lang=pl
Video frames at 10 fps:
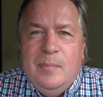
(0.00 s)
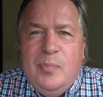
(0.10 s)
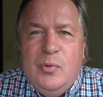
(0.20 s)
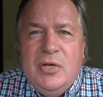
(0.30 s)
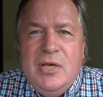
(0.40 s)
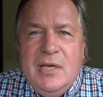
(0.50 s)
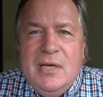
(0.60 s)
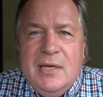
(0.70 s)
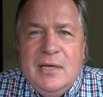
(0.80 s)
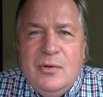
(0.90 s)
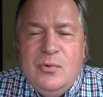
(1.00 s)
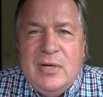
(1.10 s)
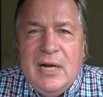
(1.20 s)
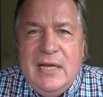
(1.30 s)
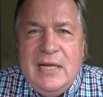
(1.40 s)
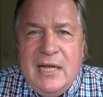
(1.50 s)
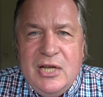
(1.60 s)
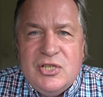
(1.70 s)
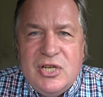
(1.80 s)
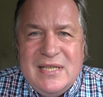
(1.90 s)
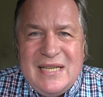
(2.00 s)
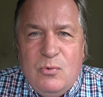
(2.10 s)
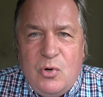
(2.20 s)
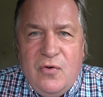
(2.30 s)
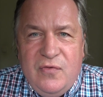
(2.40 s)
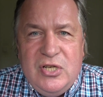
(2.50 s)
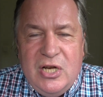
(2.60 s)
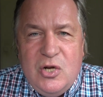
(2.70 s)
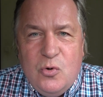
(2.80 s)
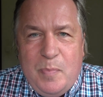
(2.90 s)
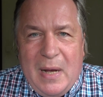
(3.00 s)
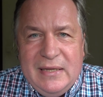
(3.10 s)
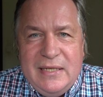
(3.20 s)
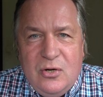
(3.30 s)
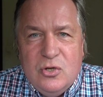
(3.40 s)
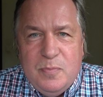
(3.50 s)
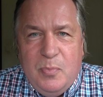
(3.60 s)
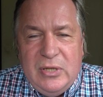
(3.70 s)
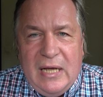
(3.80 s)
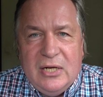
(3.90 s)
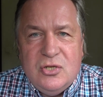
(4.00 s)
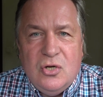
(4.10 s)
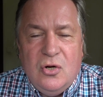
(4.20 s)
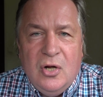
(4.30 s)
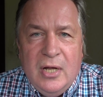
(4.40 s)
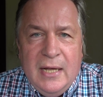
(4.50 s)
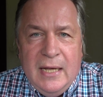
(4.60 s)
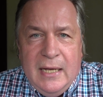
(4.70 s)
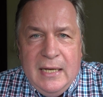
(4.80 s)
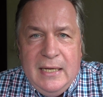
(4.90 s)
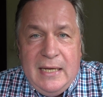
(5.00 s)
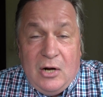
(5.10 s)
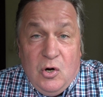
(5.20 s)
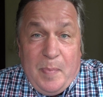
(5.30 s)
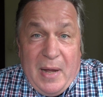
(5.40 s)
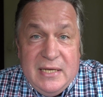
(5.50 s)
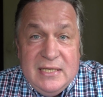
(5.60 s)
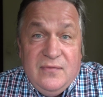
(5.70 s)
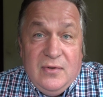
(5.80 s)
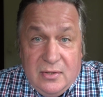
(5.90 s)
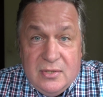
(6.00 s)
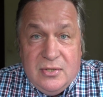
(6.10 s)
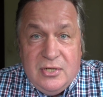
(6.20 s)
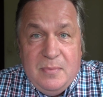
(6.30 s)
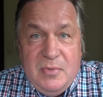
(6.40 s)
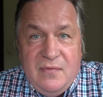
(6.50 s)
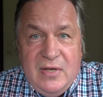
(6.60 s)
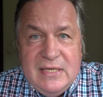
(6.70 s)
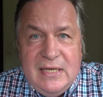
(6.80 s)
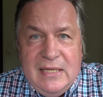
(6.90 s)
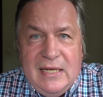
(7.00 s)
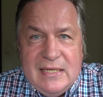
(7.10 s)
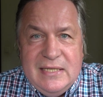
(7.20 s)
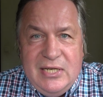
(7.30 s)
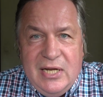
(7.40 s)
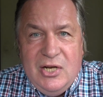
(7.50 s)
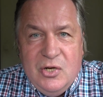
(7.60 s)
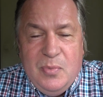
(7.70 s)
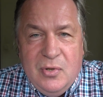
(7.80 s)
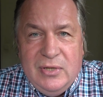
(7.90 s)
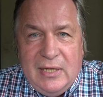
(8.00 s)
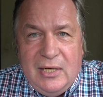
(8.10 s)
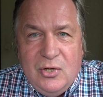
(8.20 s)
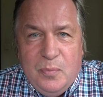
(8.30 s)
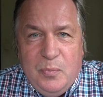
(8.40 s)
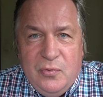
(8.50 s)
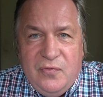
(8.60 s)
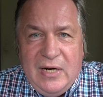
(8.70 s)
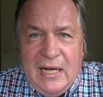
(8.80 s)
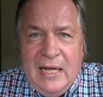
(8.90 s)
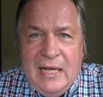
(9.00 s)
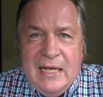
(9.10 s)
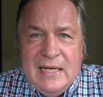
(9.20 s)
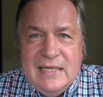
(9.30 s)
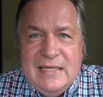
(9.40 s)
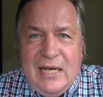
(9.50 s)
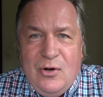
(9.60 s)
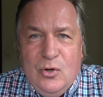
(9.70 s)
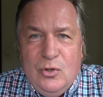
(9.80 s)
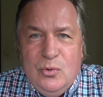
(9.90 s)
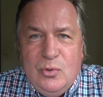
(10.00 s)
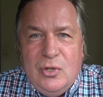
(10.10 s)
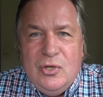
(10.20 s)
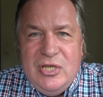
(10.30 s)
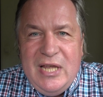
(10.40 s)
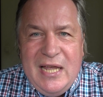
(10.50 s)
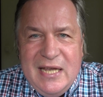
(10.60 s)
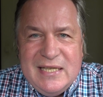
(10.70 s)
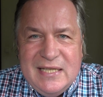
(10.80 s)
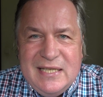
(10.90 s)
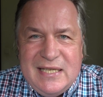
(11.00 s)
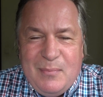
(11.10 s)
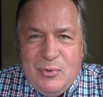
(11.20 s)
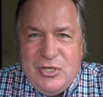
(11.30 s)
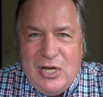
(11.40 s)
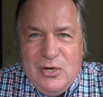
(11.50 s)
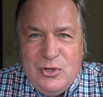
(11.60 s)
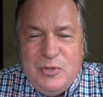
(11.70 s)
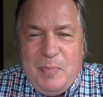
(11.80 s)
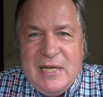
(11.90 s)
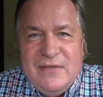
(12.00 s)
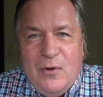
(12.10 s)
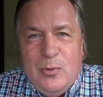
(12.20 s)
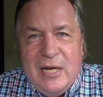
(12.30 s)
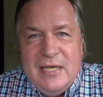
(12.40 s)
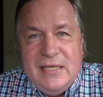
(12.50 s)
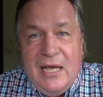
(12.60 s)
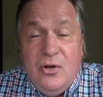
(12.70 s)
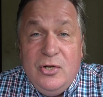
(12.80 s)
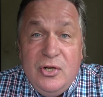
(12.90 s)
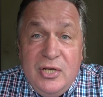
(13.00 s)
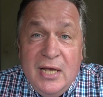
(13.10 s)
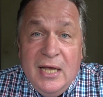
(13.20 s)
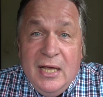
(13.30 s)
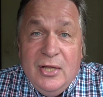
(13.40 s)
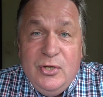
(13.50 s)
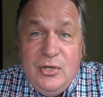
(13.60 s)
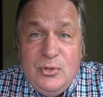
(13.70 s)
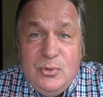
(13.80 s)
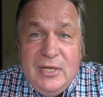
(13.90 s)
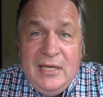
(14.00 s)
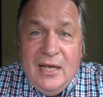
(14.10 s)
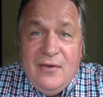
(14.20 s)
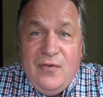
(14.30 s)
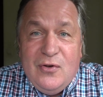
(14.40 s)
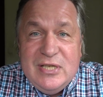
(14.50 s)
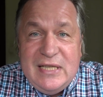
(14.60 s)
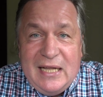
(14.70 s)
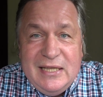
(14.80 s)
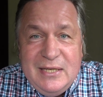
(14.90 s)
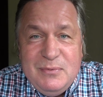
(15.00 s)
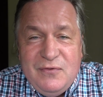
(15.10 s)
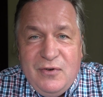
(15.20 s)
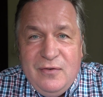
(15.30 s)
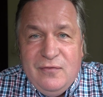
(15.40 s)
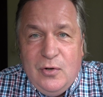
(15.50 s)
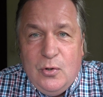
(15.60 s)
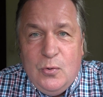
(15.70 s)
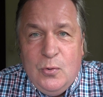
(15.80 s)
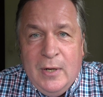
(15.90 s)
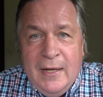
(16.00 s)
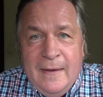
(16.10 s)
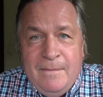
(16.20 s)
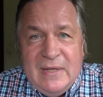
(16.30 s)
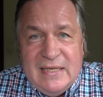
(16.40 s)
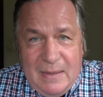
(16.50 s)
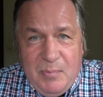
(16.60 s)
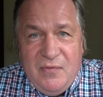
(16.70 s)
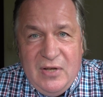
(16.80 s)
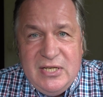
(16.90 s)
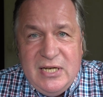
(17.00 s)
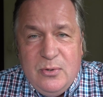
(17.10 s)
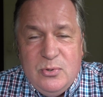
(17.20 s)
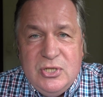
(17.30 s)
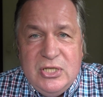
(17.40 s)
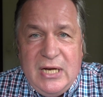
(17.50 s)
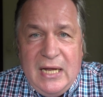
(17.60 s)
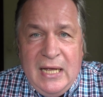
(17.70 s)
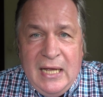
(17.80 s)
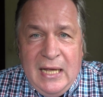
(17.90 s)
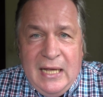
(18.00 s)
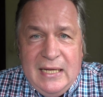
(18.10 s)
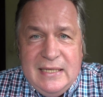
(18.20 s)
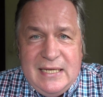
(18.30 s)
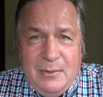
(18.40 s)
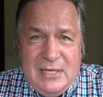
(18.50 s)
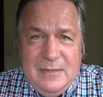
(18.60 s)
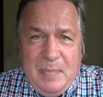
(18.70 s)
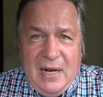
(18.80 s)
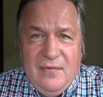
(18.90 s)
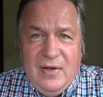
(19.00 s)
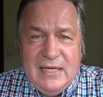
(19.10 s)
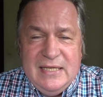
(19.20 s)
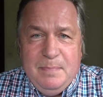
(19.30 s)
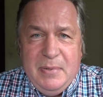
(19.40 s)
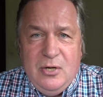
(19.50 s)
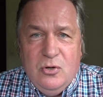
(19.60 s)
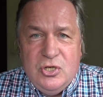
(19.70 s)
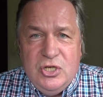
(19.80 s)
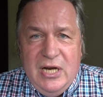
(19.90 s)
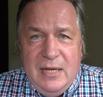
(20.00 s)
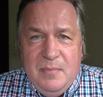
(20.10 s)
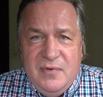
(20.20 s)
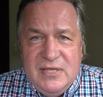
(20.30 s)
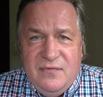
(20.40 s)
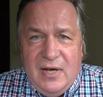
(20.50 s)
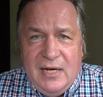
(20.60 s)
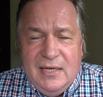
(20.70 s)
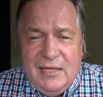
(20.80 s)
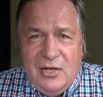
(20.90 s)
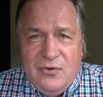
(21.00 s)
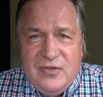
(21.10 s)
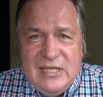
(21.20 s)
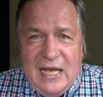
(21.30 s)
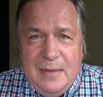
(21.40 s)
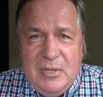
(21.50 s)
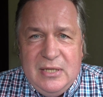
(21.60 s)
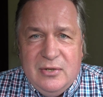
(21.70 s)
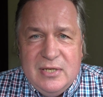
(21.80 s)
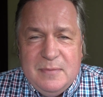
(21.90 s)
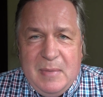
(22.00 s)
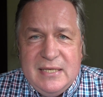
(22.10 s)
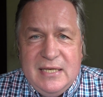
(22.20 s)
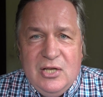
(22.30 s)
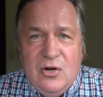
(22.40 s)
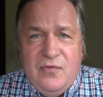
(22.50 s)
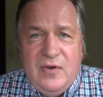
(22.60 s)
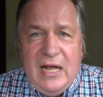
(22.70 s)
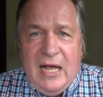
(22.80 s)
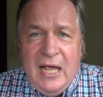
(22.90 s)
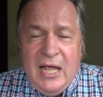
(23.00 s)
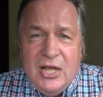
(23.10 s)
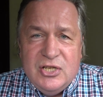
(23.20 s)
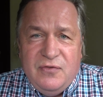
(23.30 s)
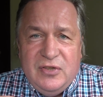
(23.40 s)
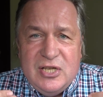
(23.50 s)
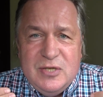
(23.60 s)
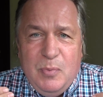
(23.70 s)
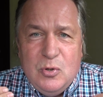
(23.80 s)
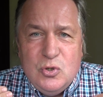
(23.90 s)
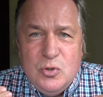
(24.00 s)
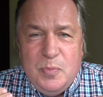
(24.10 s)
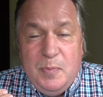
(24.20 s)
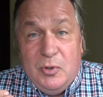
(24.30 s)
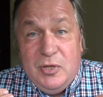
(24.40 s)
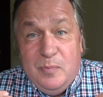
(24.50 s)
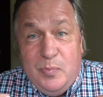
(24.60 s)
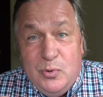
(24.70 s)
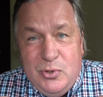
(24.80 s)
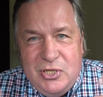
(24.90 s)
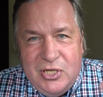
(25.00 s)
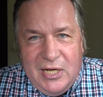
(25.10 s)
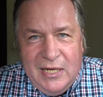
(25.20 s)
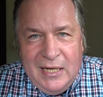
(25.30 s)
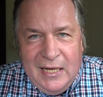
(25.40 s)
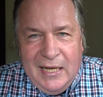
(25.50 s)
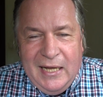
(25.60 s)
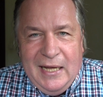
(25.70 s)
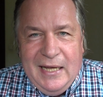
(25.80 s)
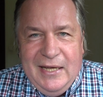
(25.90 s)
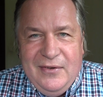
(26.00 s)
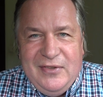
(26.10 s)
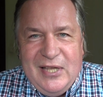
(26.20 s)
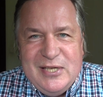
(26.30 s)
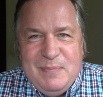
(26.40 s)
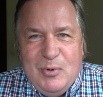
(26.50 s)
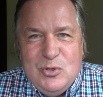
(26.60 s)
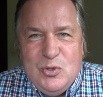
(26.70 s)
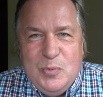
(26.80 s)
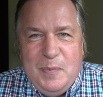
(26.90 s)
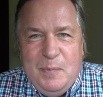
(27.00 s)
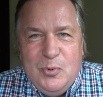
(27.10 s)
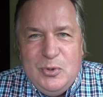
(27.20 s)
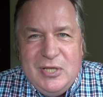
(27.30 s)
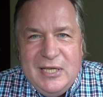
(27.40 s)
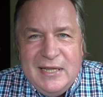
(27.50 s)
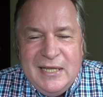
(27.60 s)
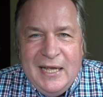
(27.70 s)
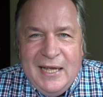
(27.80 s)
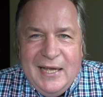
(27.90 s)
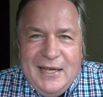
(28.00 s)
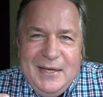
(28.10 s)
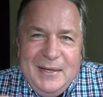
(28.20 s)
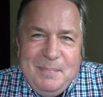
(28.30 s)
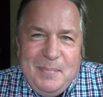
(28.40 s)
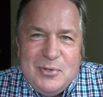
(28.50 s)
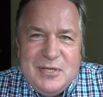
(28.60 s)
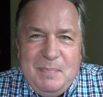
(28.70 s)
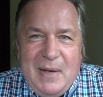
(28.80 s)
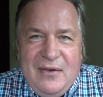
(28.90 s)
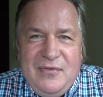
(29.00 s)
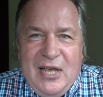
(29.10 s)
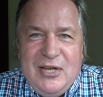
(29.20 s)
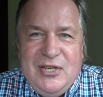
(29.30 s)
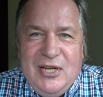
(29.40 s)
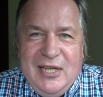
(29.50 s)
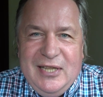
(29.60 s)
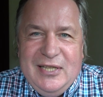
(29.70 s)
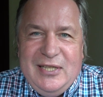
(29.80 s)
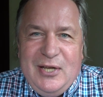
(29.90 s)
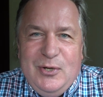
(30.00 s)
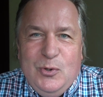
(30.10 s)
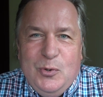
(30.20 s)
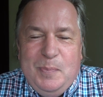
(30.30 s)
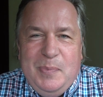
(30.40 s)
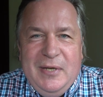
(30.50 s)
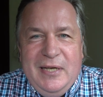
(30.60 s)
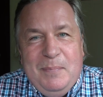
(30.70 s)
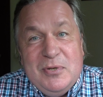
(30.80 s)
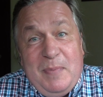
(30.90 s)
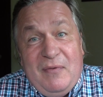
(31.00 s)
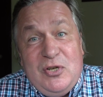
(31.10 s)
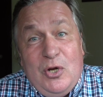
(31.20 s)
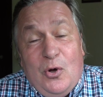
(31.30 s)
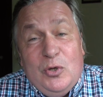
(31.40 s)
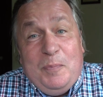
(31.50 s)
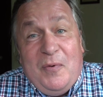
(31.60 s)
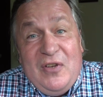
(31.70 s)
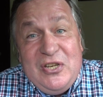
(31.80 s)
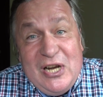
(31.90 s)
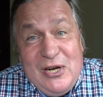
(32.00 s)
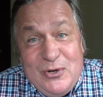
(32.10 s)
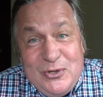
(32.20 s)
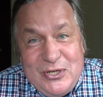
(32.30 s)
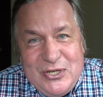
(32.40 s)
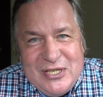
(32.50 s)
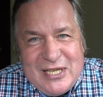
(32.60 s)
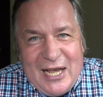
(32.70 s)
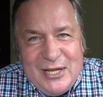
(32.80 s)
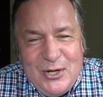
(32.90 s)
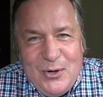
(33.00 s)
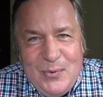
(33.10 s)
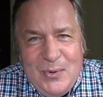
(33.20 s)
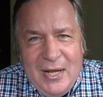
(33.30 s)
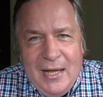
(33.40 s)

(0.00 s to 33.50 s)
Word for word: póki Ukraina jeszcze całkowicie nie upadnie gospodarczo jako państwo, no co się mniej więcej teraz dzieje, no bo ta kroplówka z zachodu to nie jest samodzielność państwa ukraińskiego, no i, no i który w ostatnim swoim vlogu zapowiedział, że cała sprawa z Prigorzynem, z Wagnerowcami to jest maskirowka, że w ten sposób po tym buncie, e, w ten sposób Putin e, pozbawia się tej grupy i pozbawia się odpowiedzialności za nią,